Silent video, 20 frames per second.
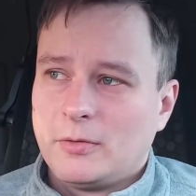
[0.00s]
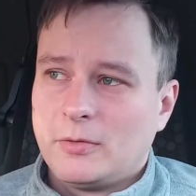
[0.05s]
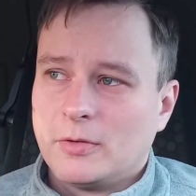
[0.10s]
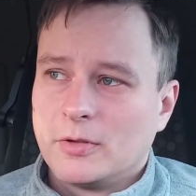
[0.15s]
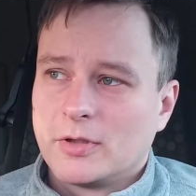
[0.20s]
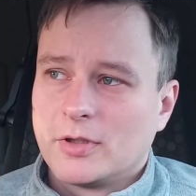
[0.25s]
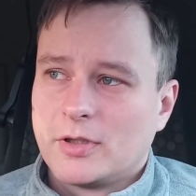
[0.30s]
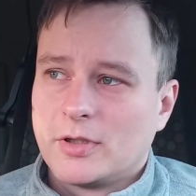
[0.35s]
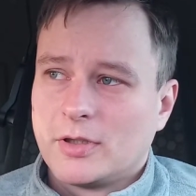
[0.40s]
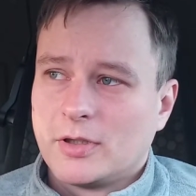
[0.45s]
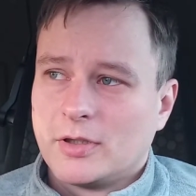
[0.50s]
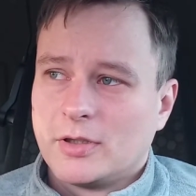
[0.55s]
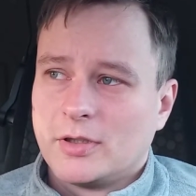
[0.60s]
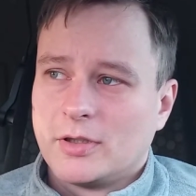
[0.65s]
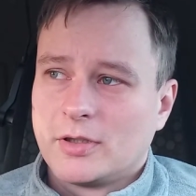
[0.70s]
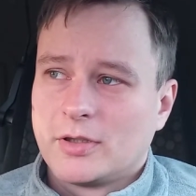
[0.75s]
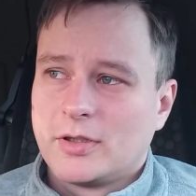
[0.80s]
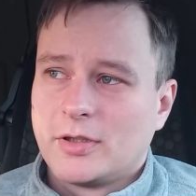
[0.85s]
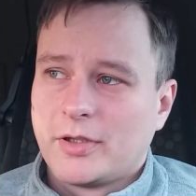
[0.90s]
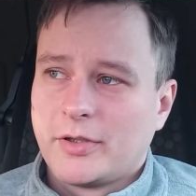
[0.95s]
от
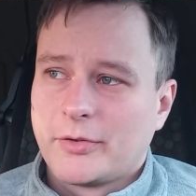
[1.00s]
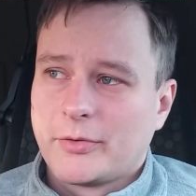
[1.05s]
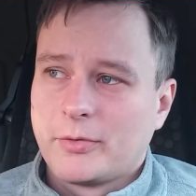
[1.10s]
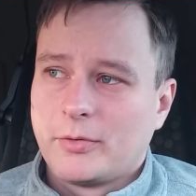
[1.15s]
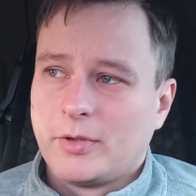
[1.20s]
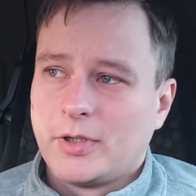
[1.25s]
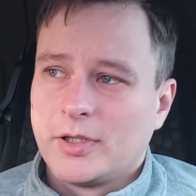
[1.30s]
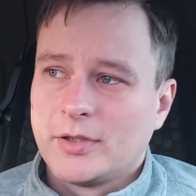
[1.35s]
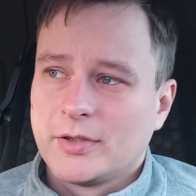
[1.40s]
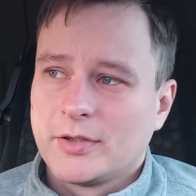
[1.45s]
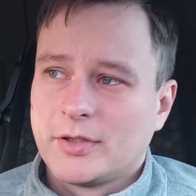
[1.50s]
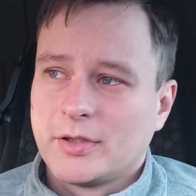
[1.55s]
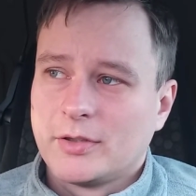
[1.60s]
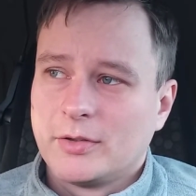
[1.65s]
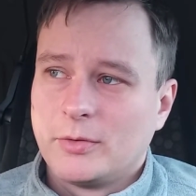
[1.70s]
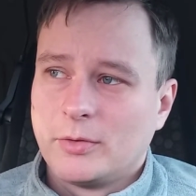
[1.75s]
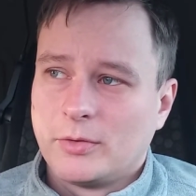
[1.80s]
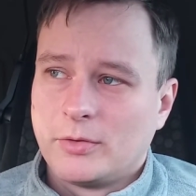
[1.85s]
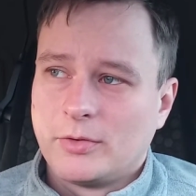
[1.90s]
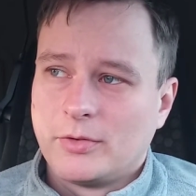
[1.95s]
э, Крисуанта
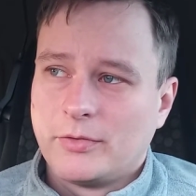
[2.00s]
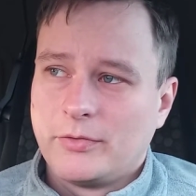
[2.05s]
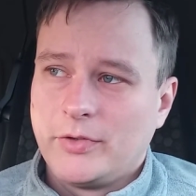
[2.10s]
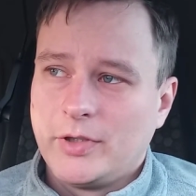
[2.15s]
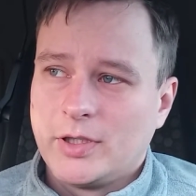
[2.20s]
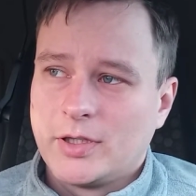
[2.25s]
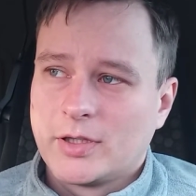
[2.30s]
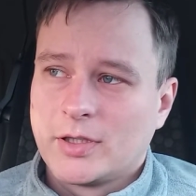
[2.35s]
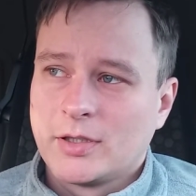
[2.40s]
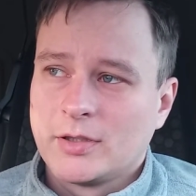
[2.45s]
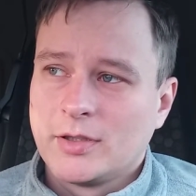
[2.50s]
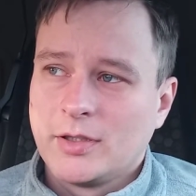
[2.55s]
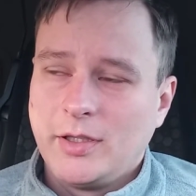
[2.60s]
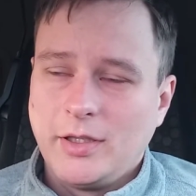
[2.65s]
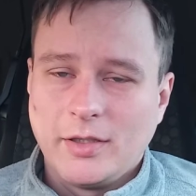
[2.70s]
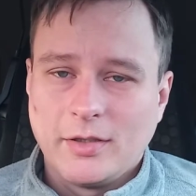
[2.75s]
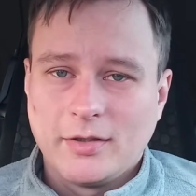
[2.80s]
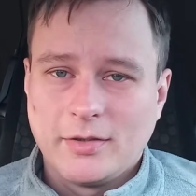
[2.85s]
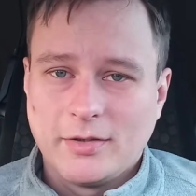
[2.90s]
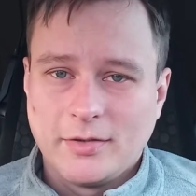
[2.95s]
до
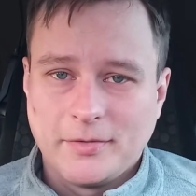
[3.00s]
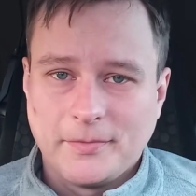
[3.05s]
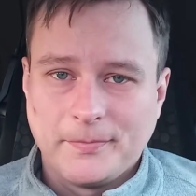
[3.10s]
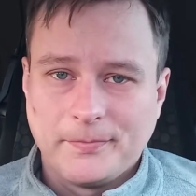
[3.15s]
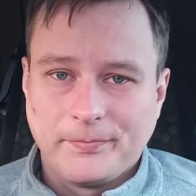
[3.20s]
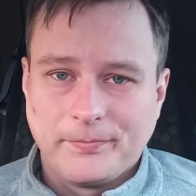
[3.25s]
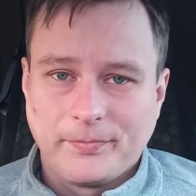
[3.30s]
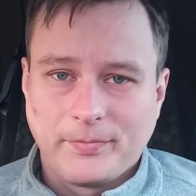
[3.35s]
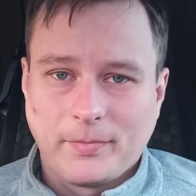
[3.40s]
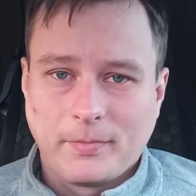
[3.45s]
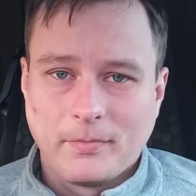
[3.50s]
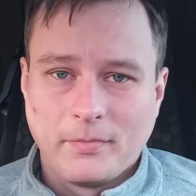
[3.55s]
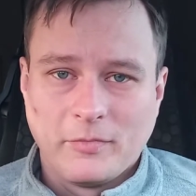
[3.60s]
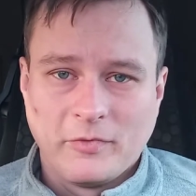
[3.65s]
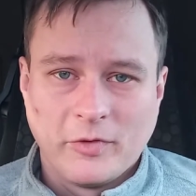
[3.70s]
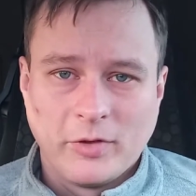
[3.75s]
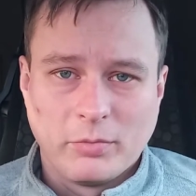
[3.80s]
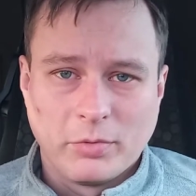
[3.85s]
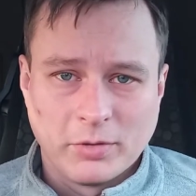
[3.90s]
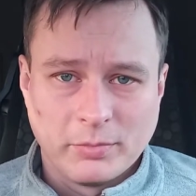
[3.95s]
Виттанги.
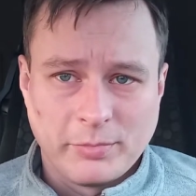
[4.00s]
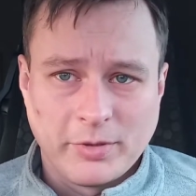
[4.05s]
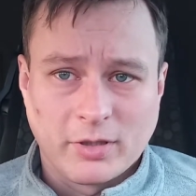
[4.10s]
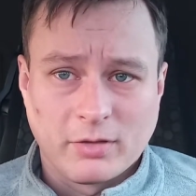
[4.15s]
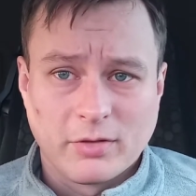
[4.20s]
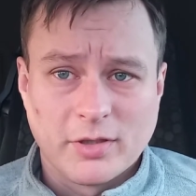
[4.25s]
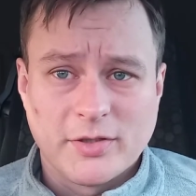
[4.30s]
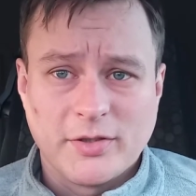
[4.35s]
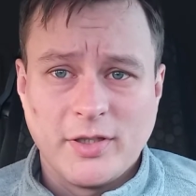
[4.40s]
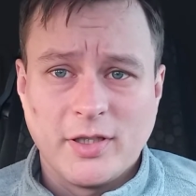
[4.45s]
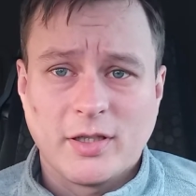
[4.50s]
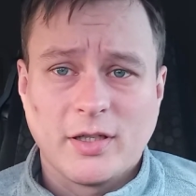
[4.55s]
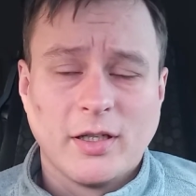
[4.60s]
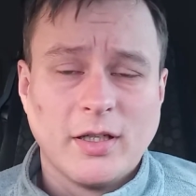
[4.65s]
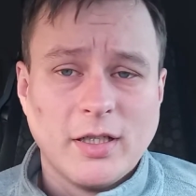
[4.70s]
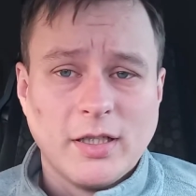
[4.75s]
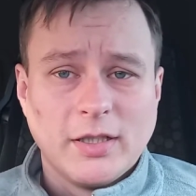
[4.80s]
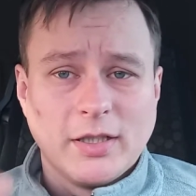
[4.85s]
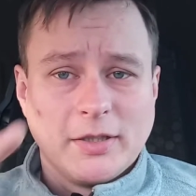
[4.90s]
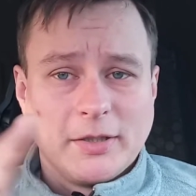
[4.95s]
Выпал первый снег.
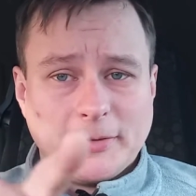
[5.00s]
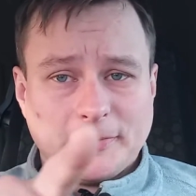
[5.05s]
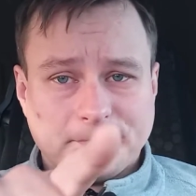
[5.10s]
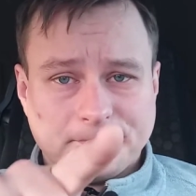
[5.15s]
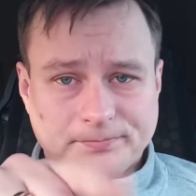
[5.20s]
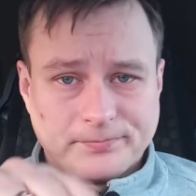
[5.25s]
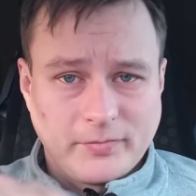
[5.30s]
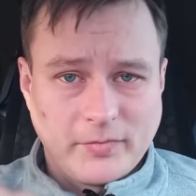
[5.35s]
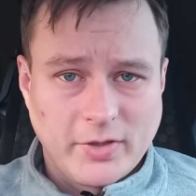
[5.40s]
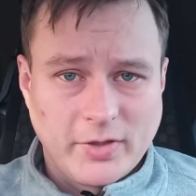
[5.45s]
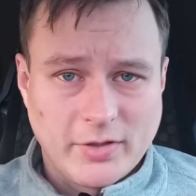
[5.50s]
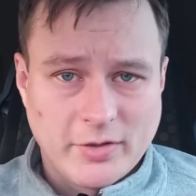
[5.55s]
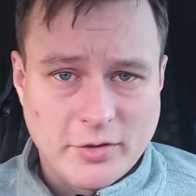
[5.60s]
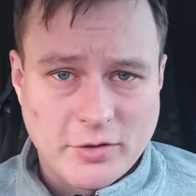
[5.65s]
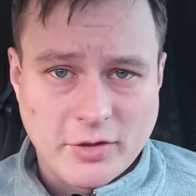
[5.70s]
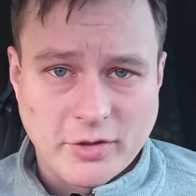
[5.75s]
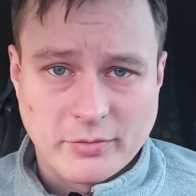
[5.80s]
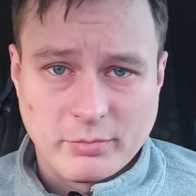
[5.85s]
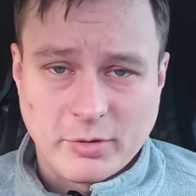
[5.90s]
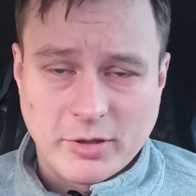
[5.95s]

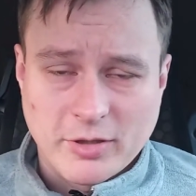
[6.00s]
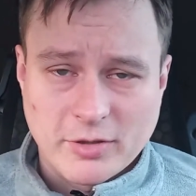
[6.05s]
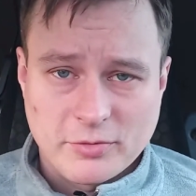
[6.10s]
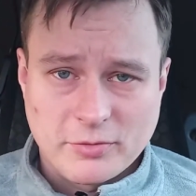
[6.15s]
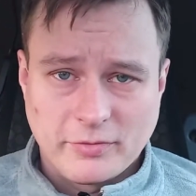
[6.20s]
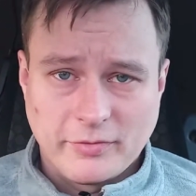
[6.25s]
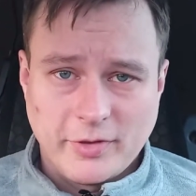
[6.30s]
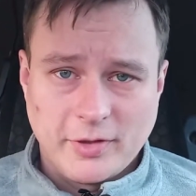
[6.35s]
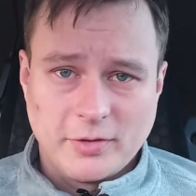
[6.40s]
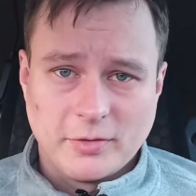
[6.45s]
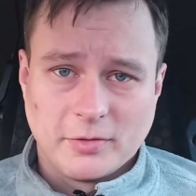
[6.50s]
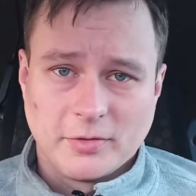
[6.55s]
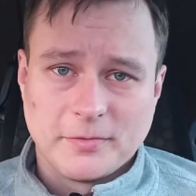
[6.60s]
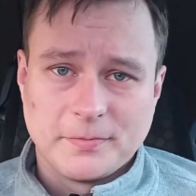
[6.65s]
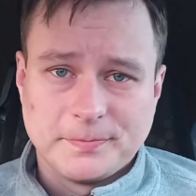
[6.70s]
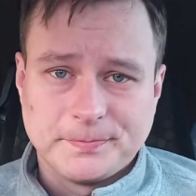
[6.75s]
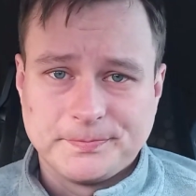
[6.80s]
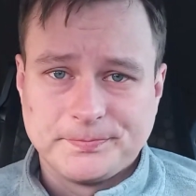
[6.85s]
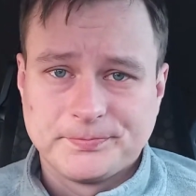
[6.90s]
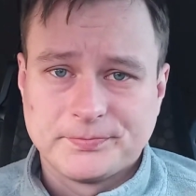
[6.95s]
Сейчас покажу видео.